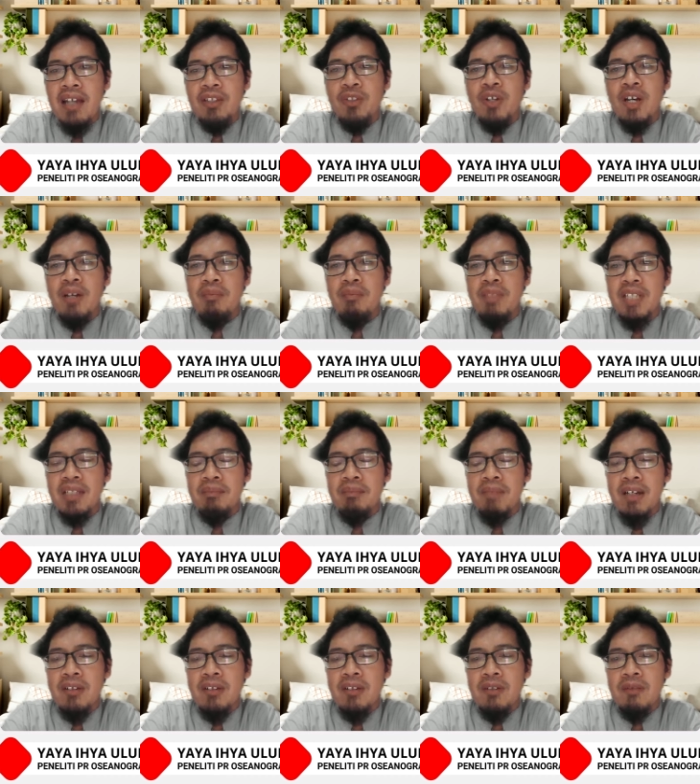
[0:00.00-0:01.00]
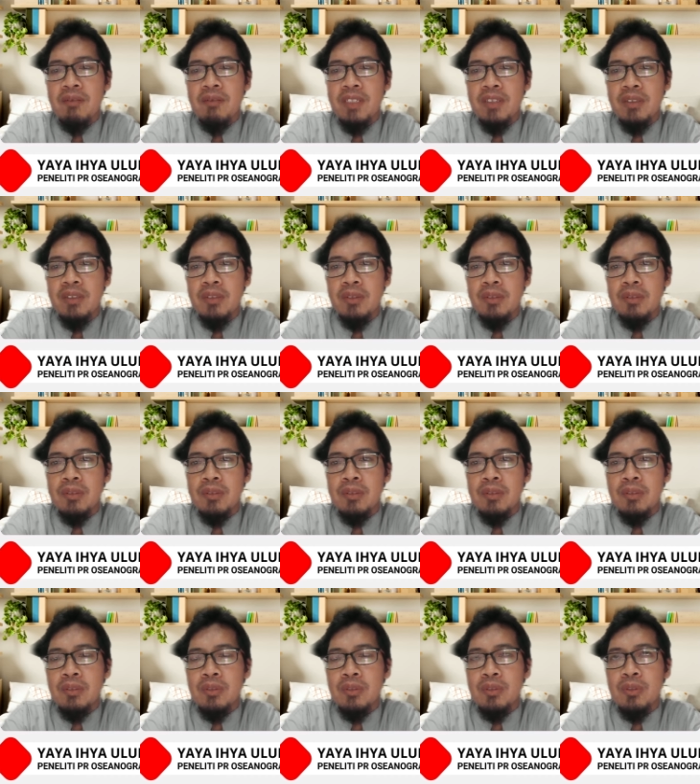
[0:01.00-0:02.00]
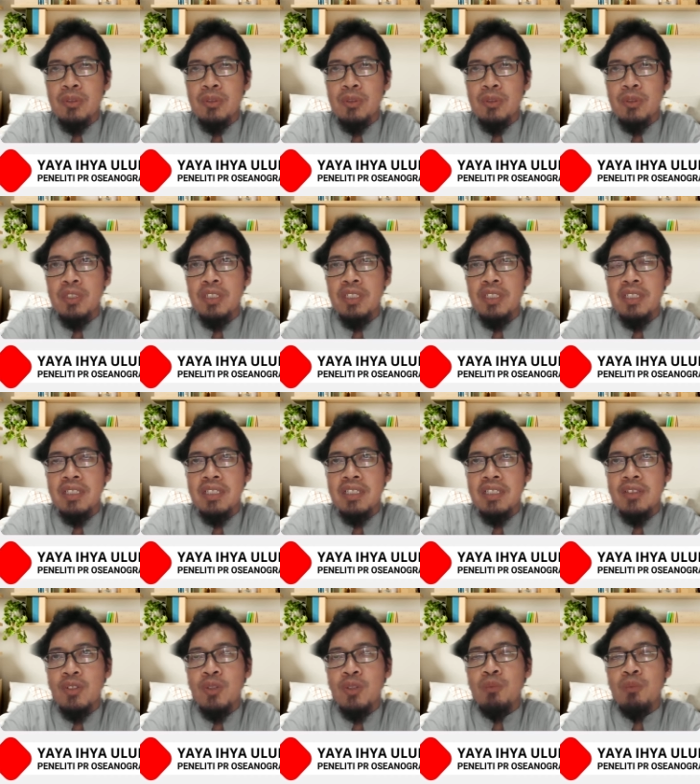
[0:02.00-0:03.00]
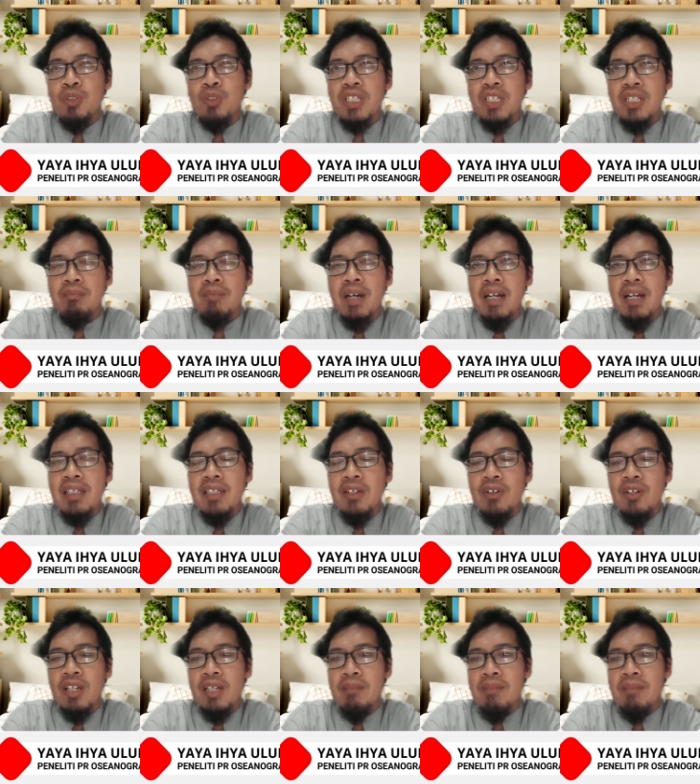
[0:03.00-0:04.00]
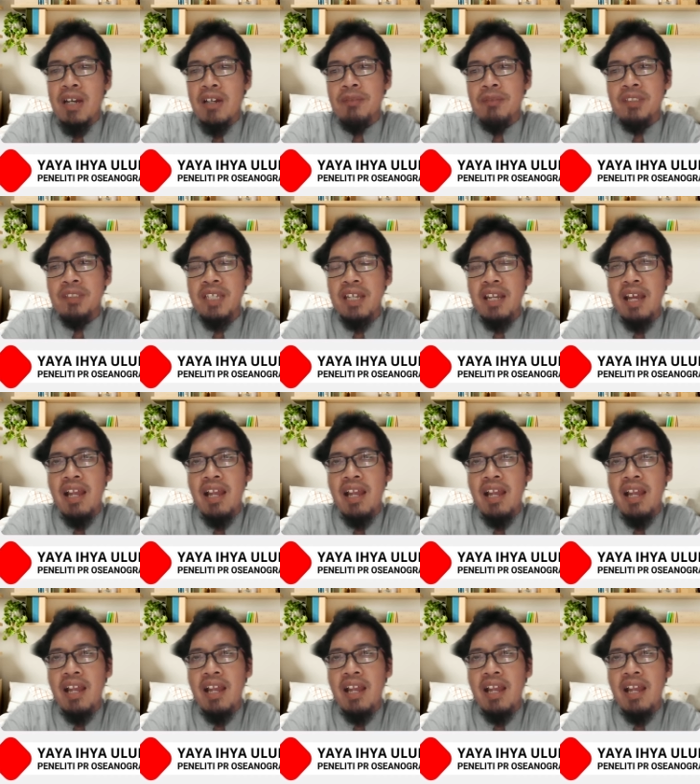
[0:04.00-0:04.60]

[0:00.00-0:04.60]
atau habitat mangrove itu untuk ditumbuhi kembali oleh mangrove secara